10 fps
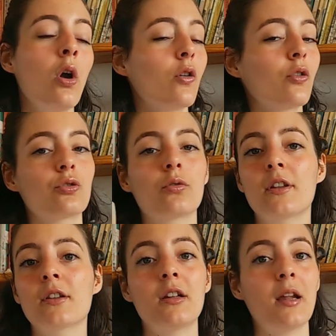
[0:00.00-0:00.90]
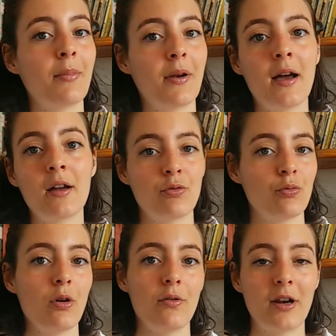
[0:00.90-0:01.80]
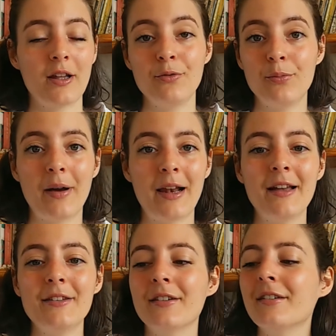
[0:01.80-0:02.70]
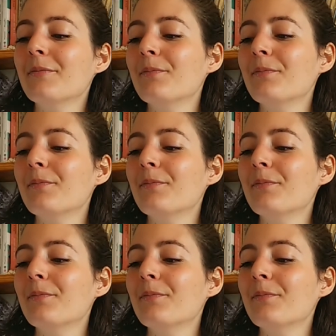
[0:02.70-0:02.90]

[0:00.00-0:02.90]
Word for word: quand je reviendrai de la plage ou euh, voilà, d'une balade.